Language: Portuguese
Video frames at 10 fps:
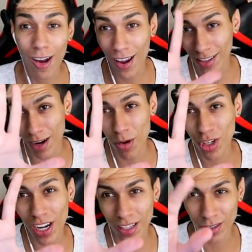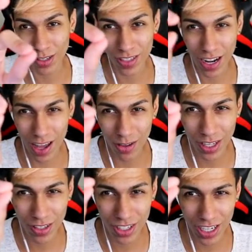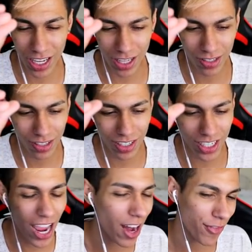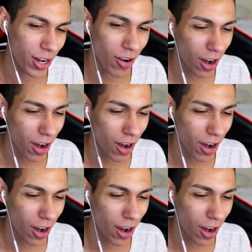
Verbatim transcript: Agora tá na mão direita. Se eu estralar o dedo direito, já era, frangão.